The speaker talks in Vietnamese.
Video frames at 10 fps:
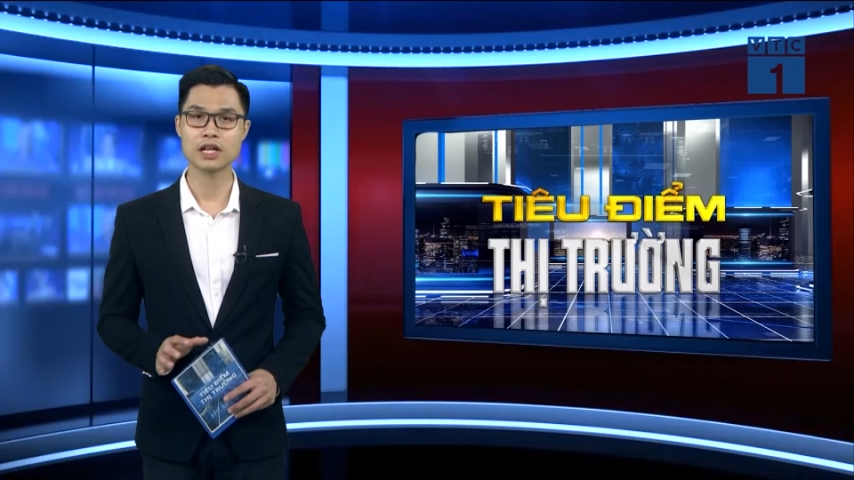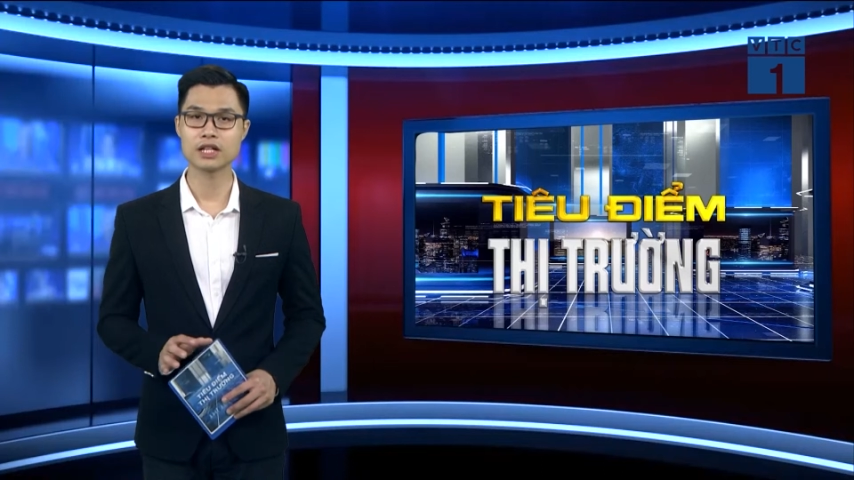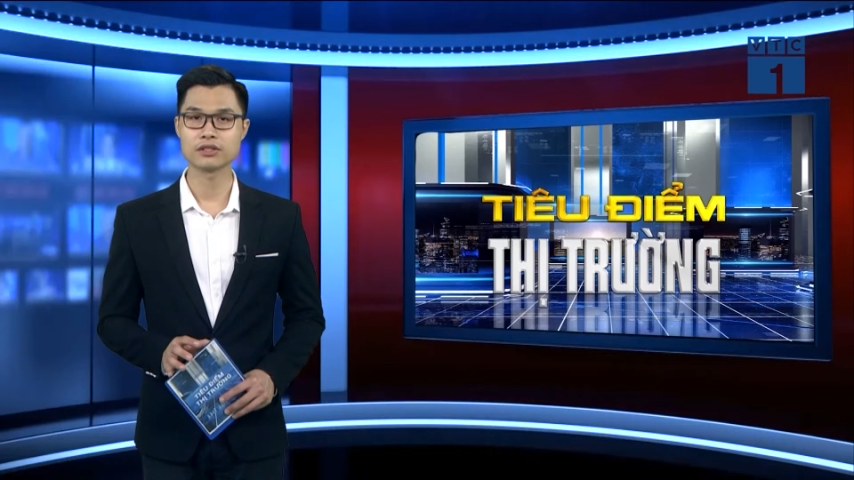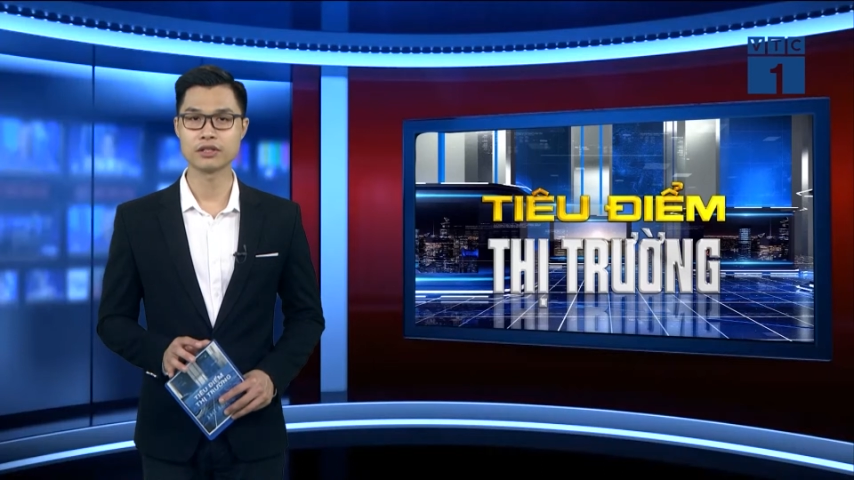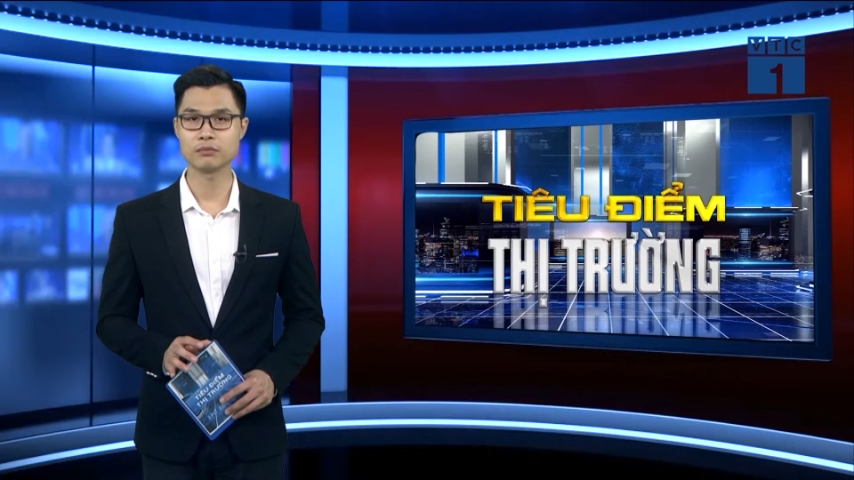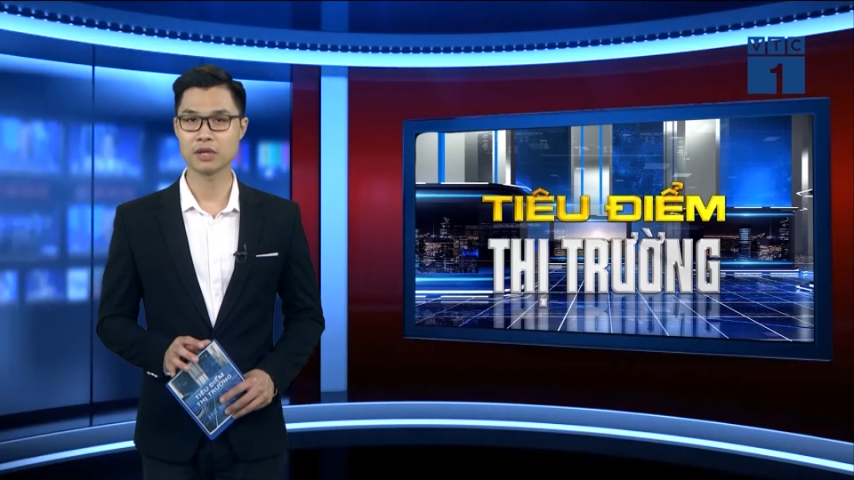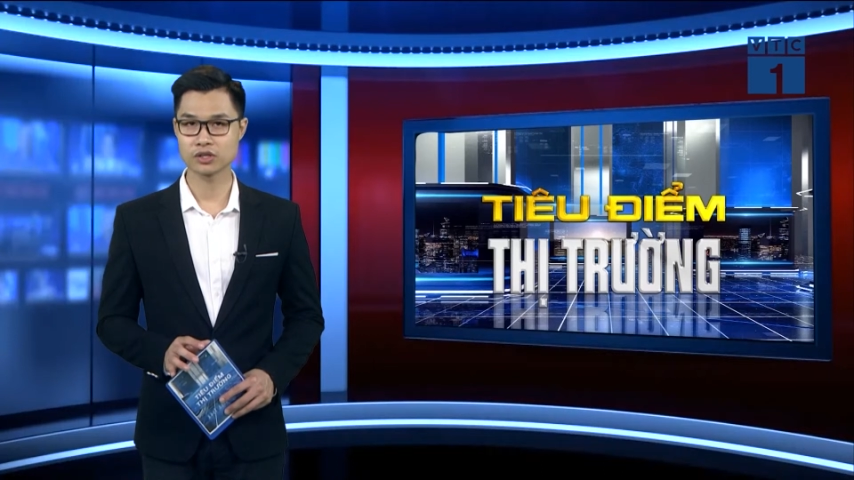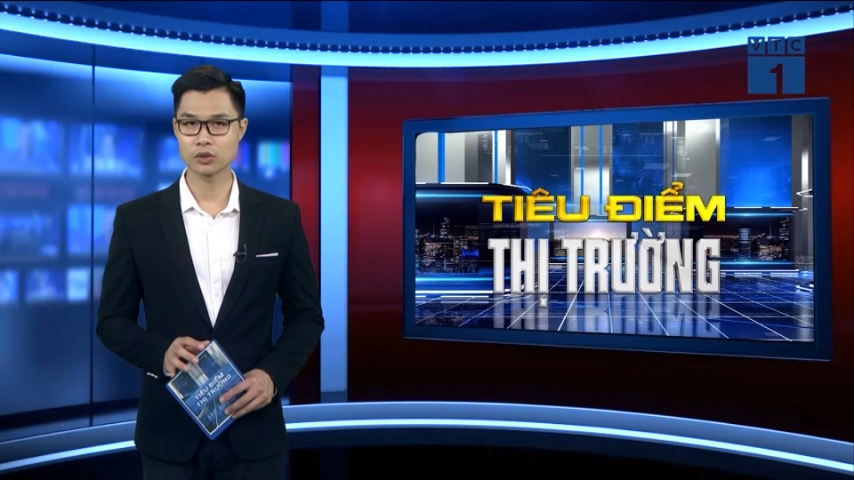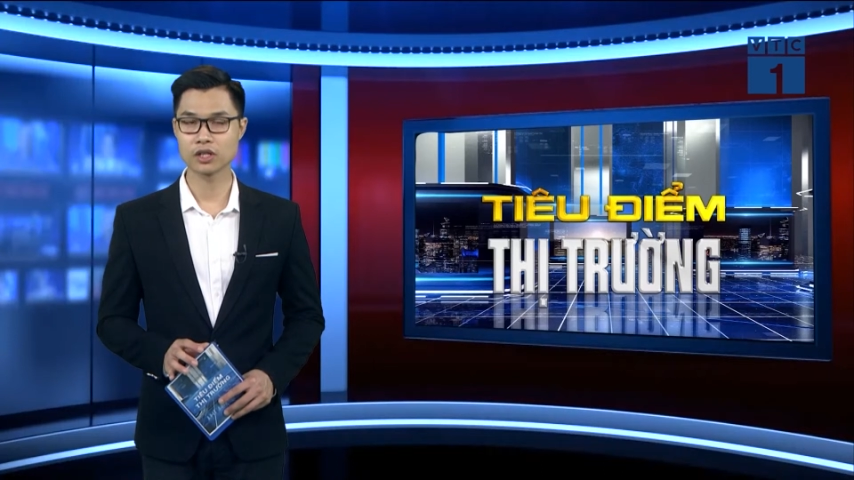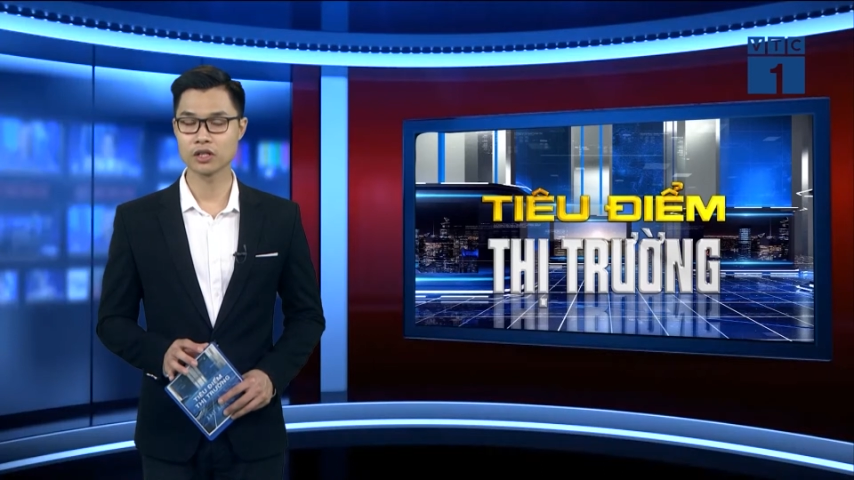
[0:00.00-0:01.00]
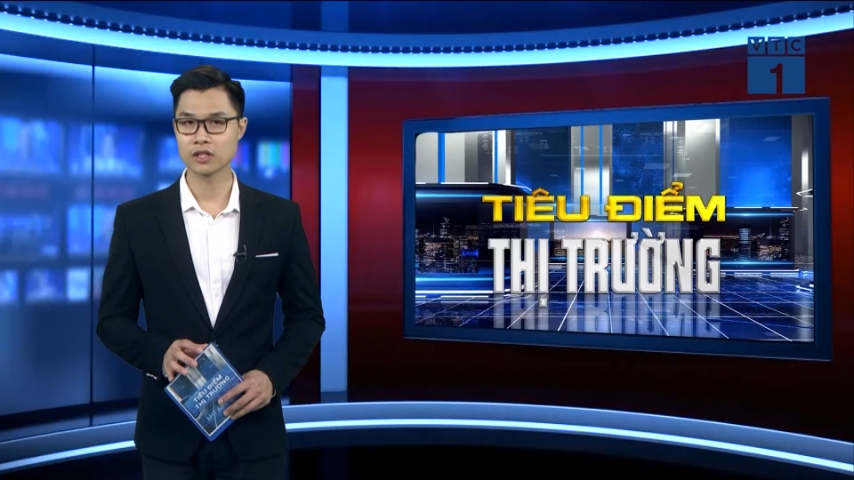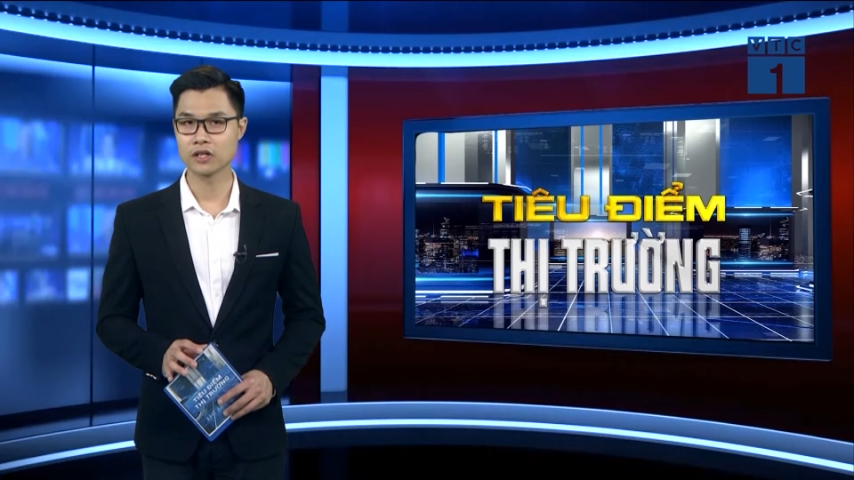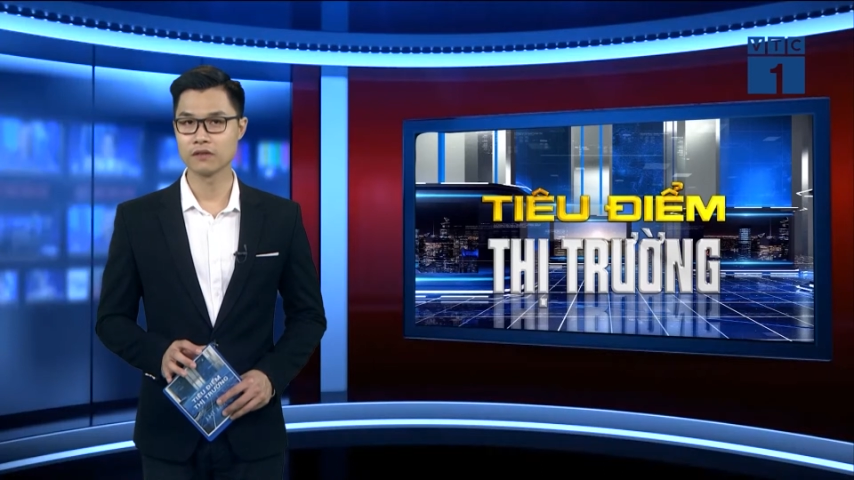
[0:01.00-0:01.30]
ta trở nên bận rộn hơn